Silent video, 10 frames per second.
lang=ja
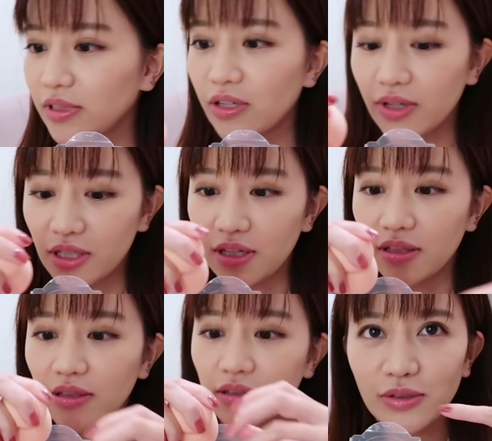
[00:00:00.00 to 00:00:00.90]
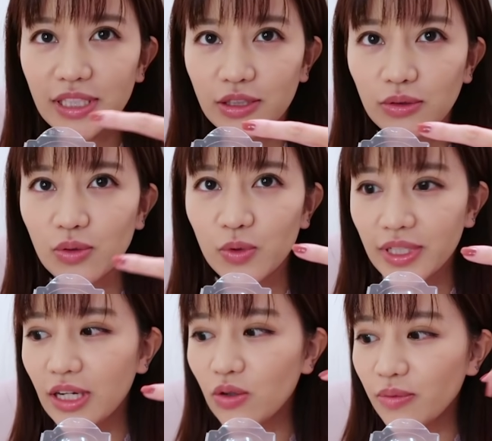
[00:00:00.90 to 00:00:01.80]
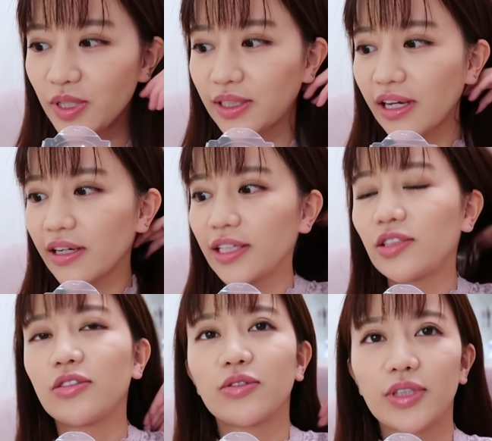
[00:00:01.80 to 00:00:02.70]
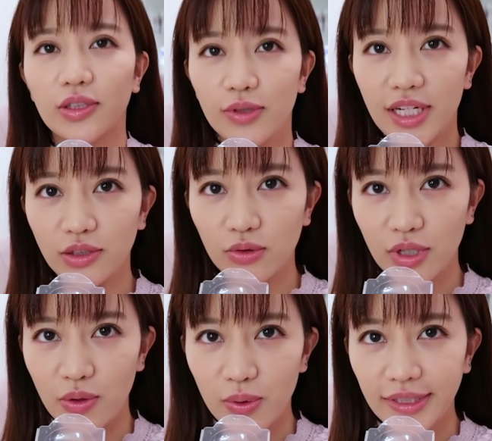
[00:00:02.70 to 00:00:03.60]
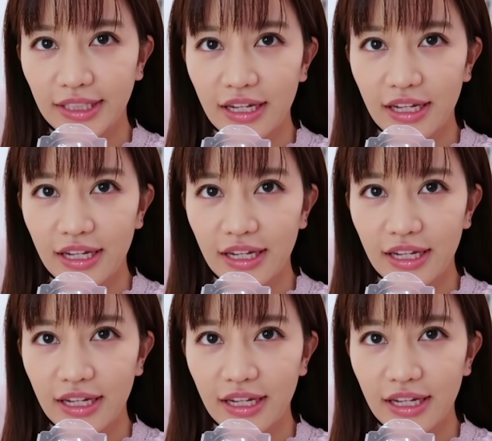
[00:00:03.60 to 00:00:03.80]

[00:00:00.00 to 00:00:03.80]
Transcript: 柔らか。後でちょっともう一回これ水洗いするので、とりあえずこれは置い